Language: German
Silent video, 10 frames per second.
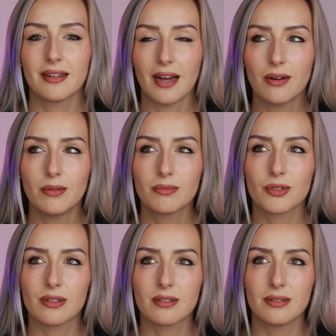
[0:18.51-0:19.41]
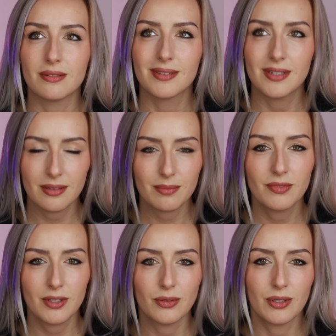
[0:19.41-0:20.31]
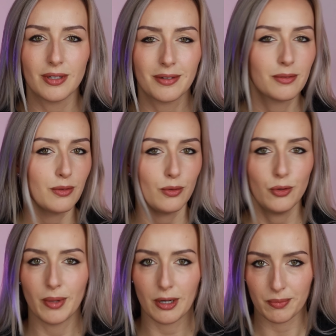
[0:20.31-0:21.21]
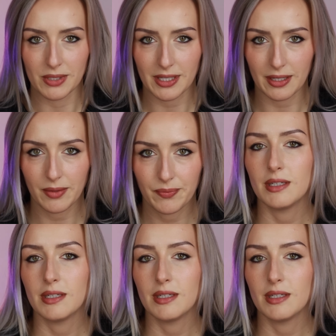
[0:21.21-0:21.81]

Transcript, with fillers: Darum soll es in diesem Video hier überhaupt nicht gehen.